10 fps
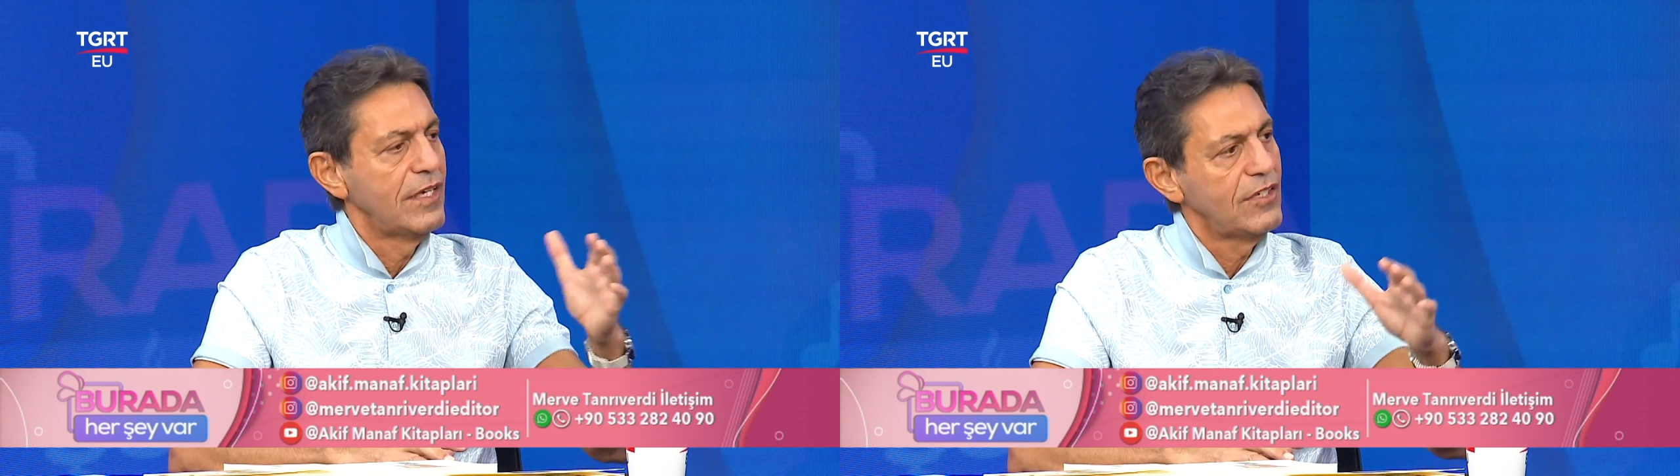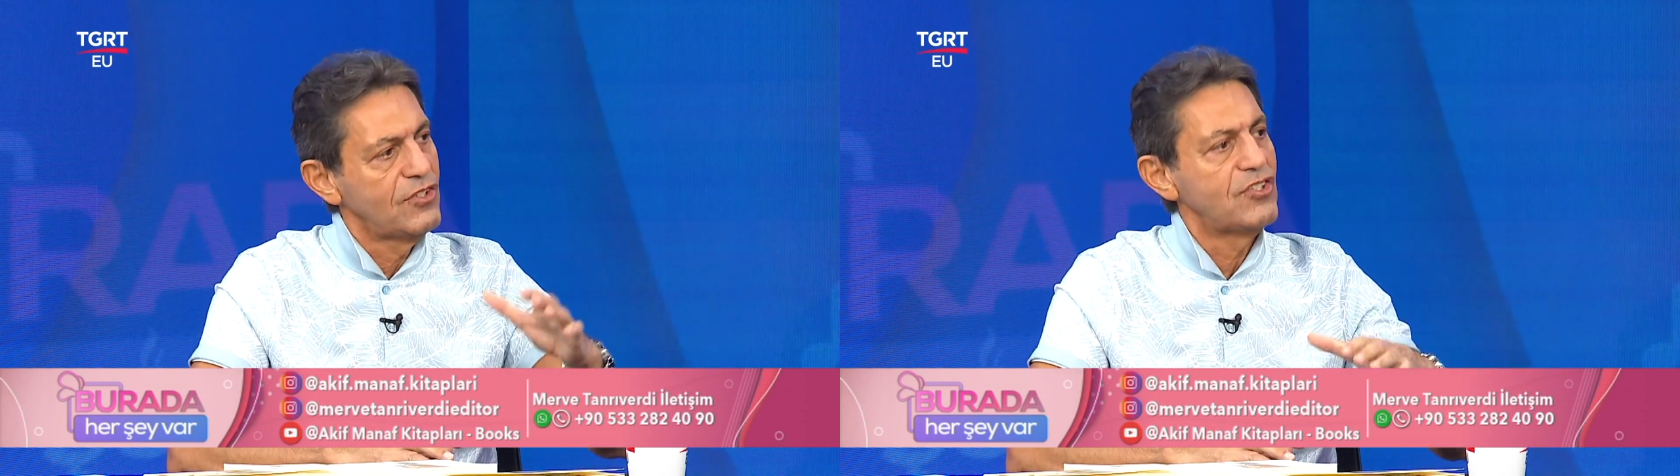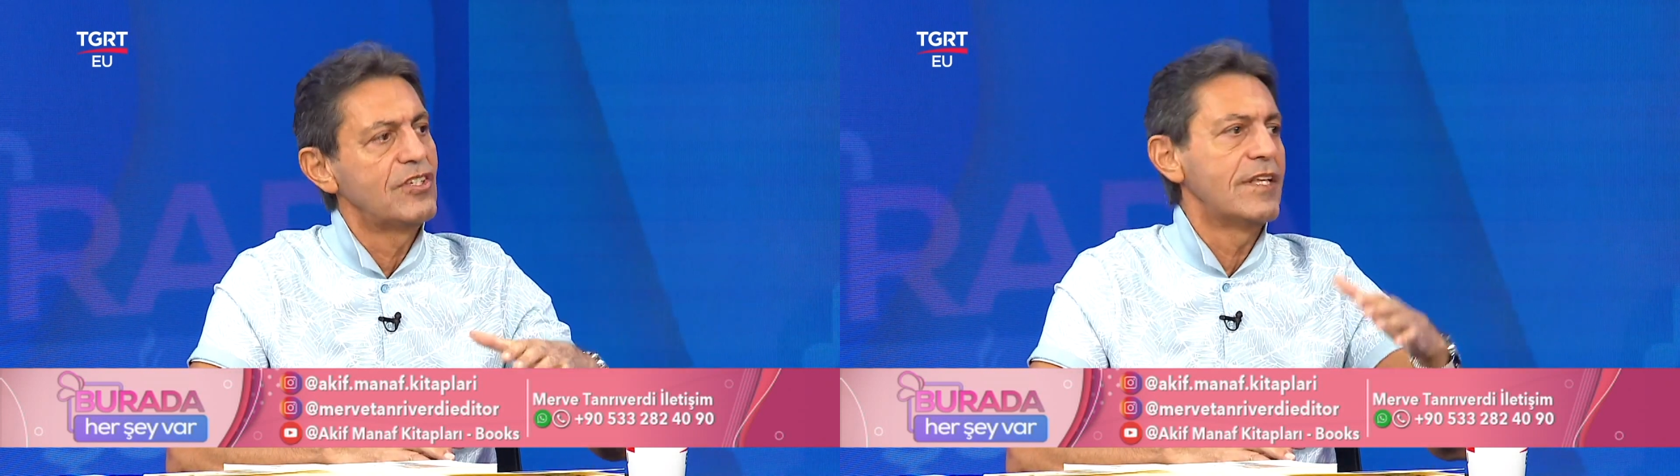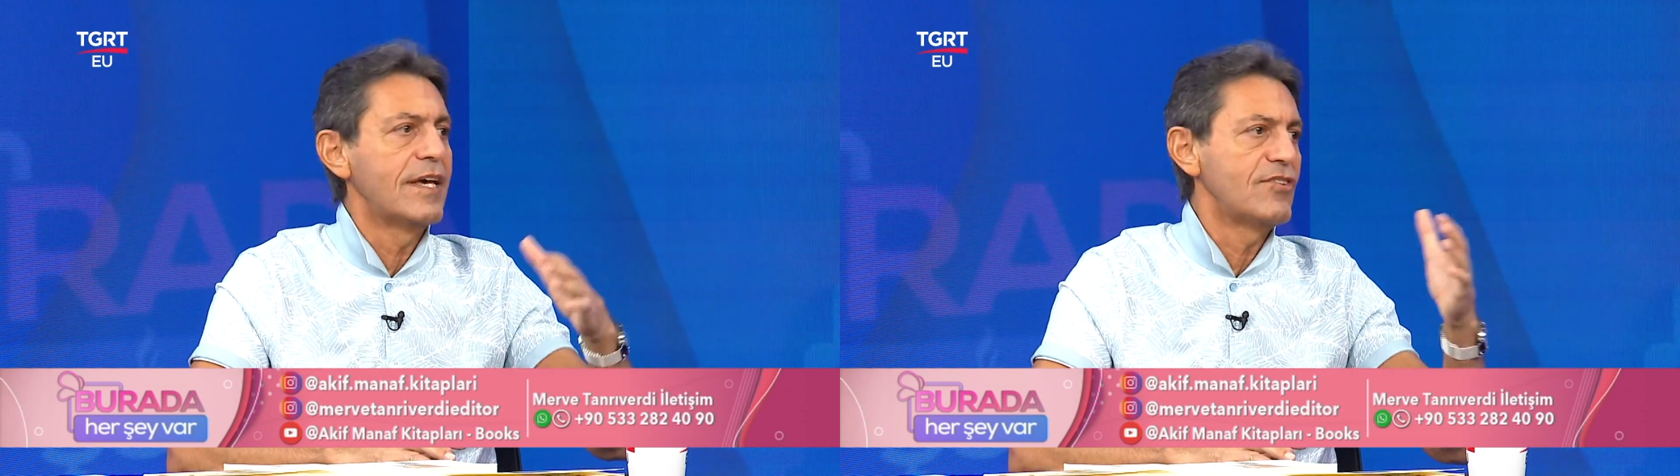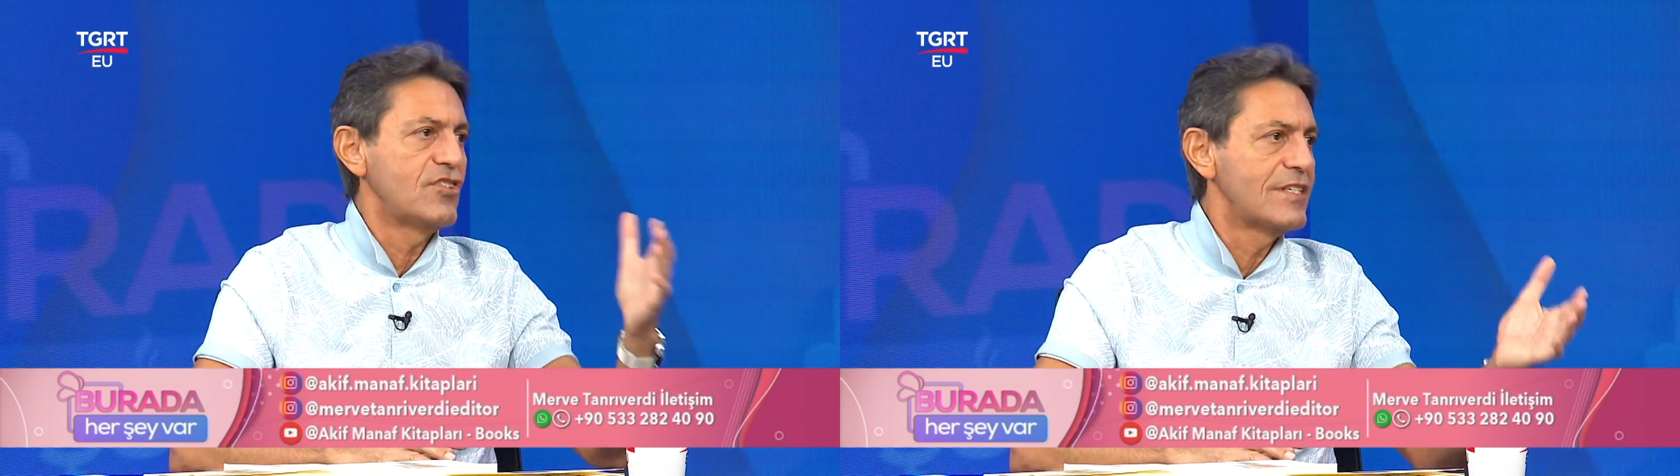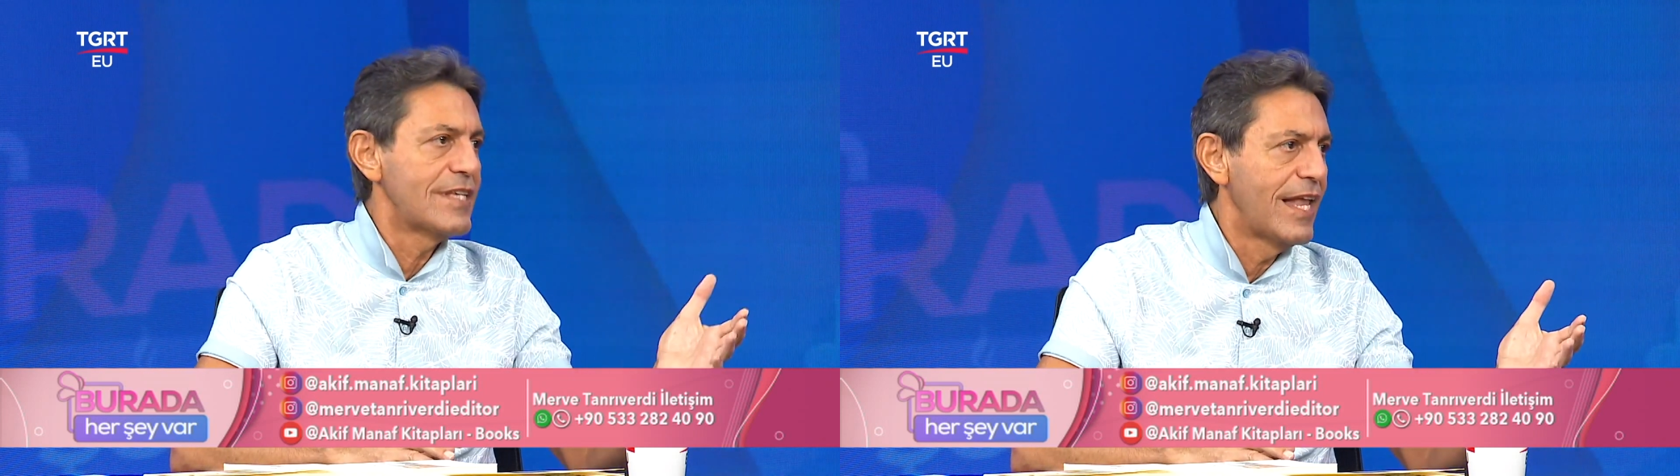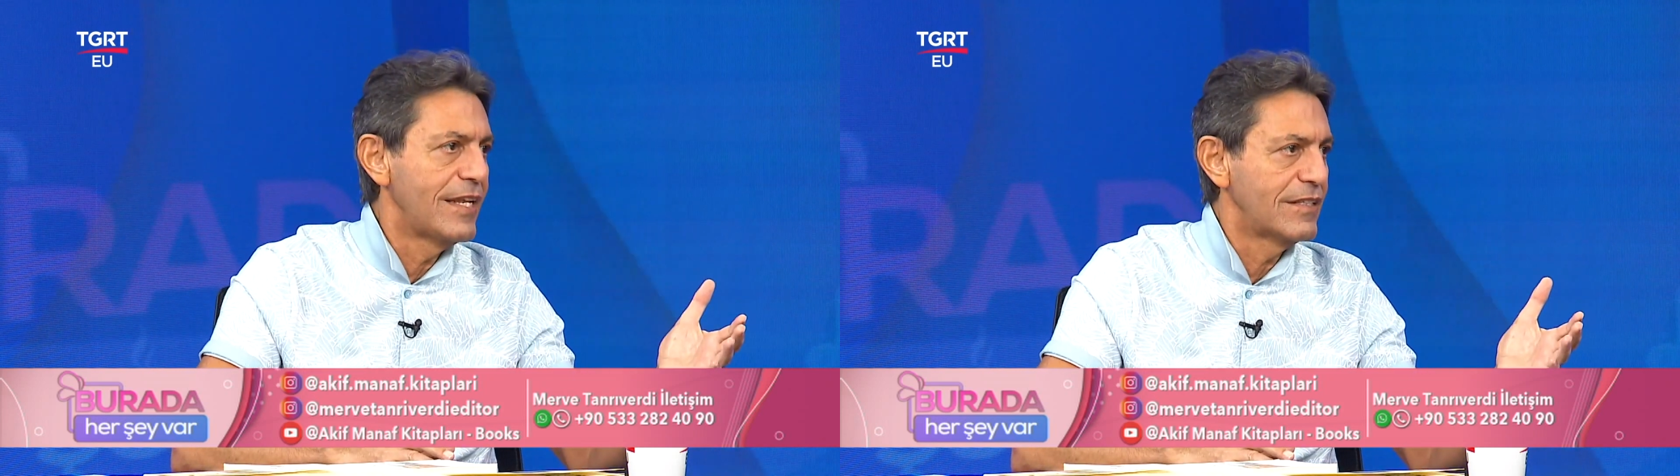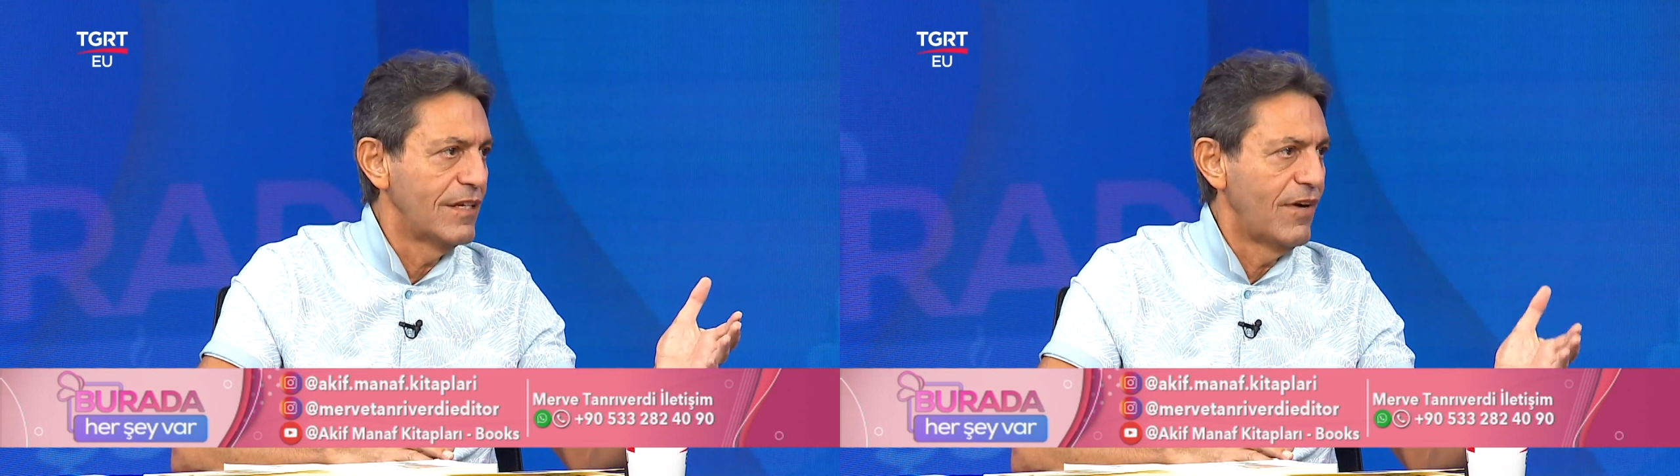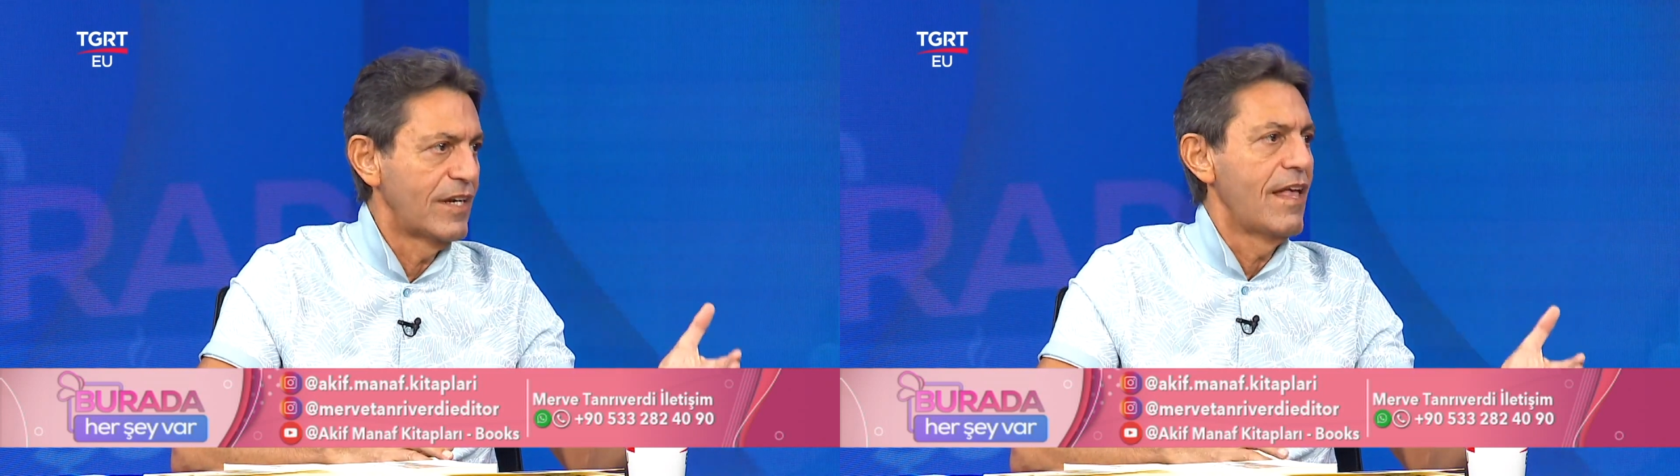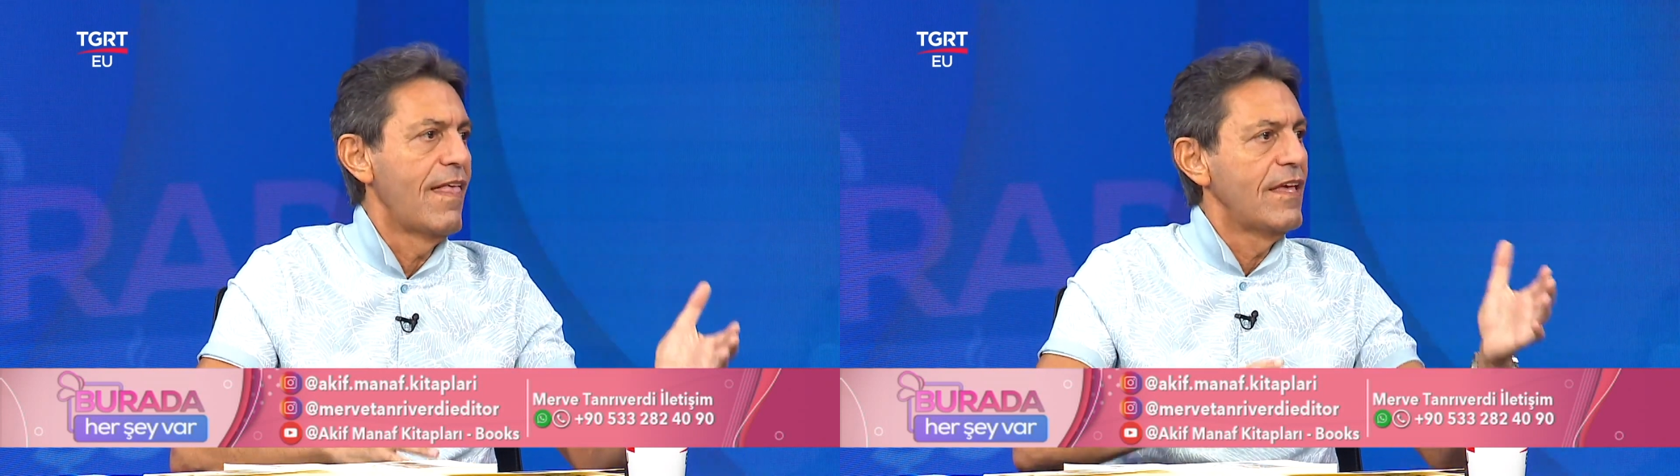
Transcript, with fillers: içinde cinsellik de var.